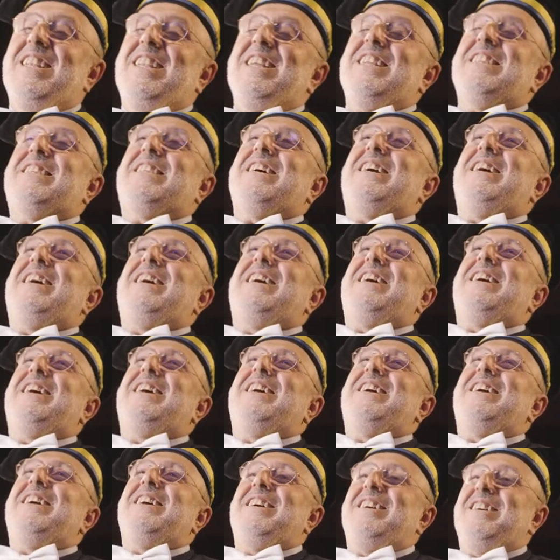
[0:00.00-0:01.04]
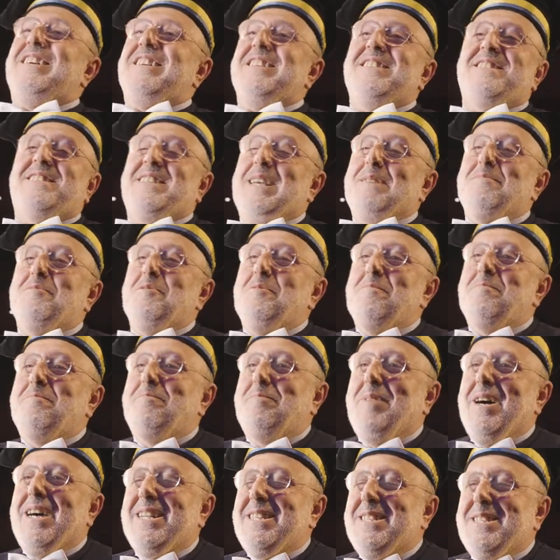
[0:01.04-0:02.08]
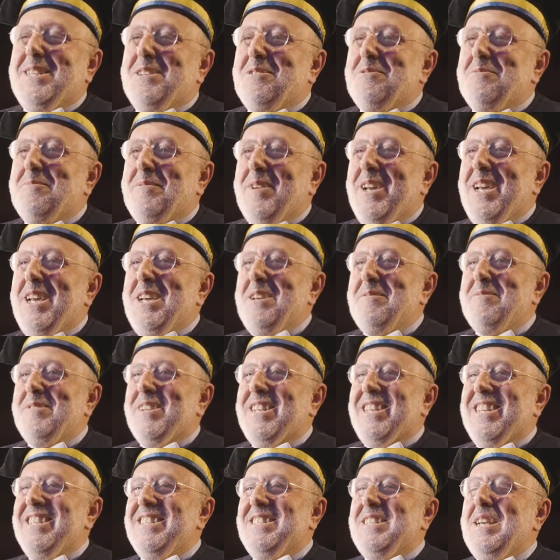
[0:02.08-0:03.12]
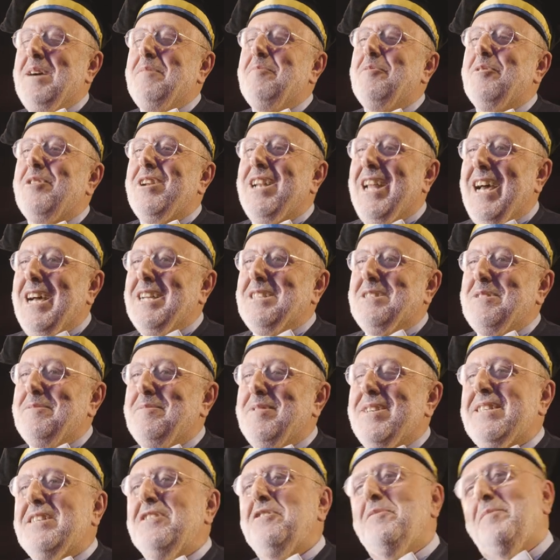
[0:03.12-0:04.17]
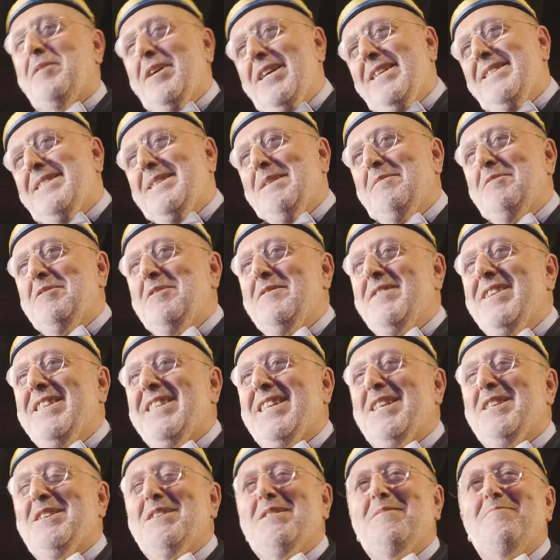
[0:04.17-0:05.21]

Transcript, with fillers: in realtà siamo partenopei perché siamo nati partenopei e siamo diventati